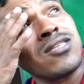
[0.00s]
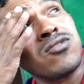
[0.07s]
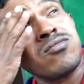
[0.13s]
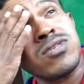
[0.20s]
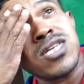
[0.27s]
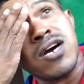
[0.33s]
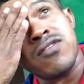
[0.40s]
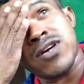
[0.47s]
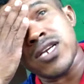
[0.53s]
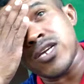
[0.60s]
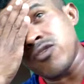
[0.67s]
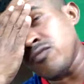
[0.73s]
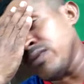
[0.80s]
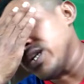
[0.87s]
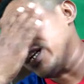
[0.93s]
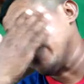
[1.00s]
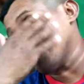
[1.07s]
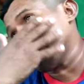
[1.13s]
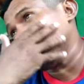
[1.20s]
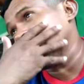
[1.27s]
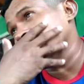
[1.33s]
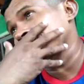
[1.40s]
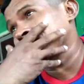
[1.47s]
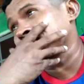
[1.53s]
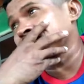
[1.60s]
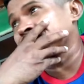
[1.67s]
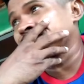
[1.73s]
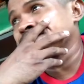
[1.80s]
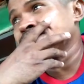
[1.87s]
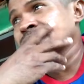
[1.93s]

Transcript: não me dava nenhum benefício,